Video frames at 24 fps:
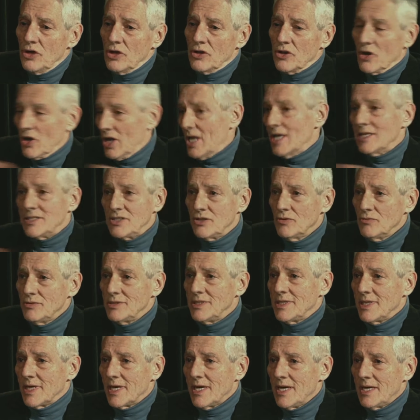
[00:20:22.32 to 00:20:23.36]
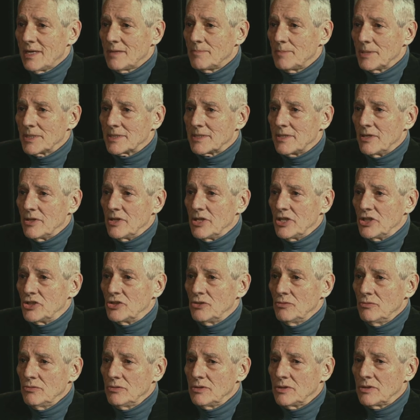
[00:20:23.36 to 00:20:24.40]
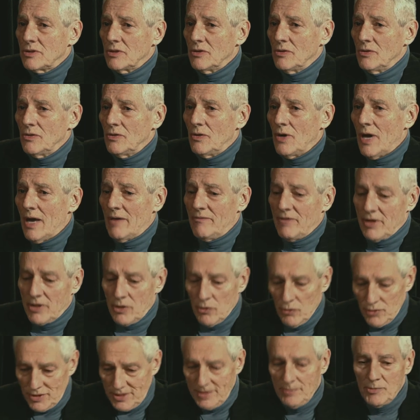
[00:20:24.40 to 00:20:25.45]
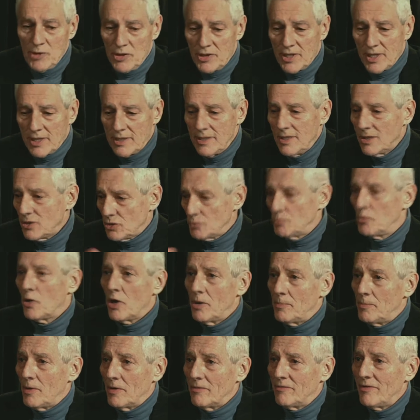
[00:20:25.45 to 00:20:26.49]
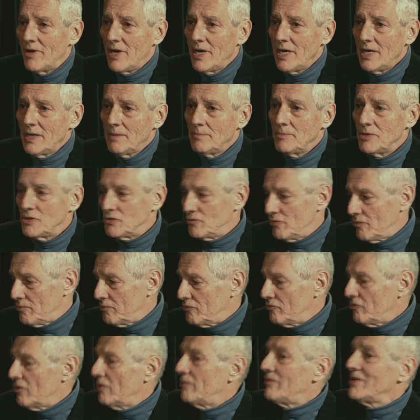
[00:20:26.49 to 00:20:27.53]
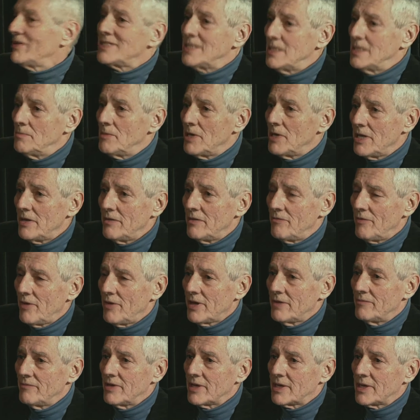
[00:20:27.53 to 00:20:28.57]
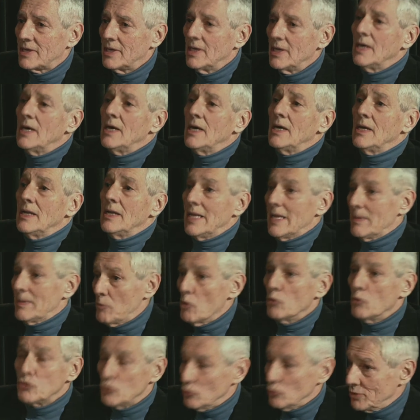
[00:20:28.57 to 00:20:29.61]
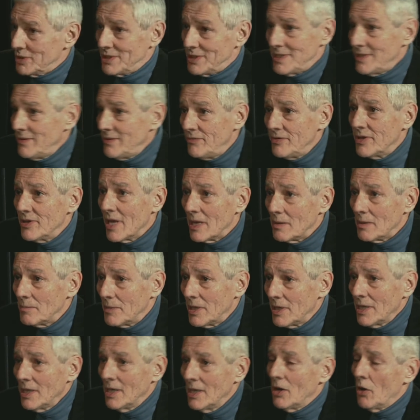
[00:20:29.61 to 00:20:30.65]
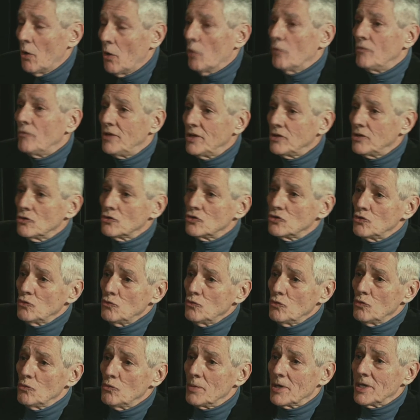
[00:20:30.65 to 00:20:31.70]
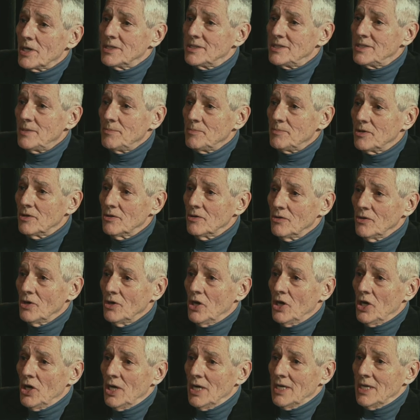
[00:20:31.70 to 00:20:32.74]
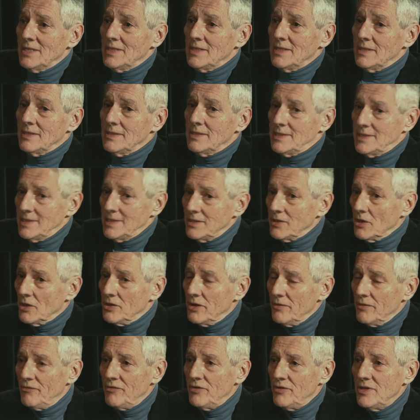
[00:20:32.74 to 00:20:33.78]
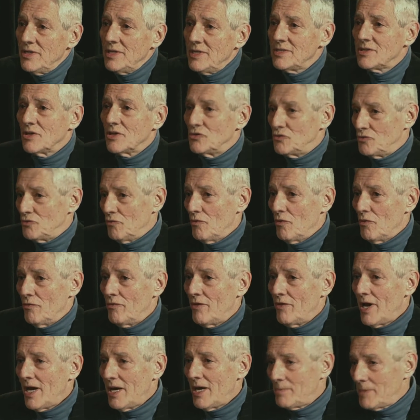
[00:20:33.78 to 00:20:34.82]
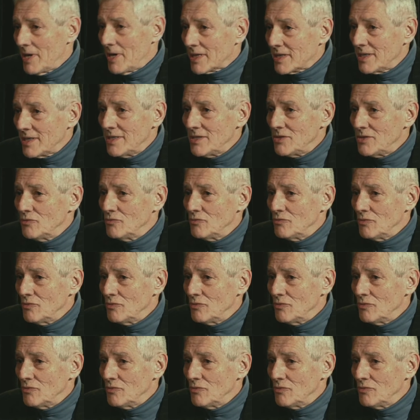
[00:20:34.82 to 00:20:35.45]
il y a une relation directe parce qu'il y a des choses qu'avec un type de technique, tu ne pourras pas faire, tu vas pouvoir facilement les faire avec les bons outils, finalement. On revient toujours au principe que si tu as défini ce que tu veux faire, et à qui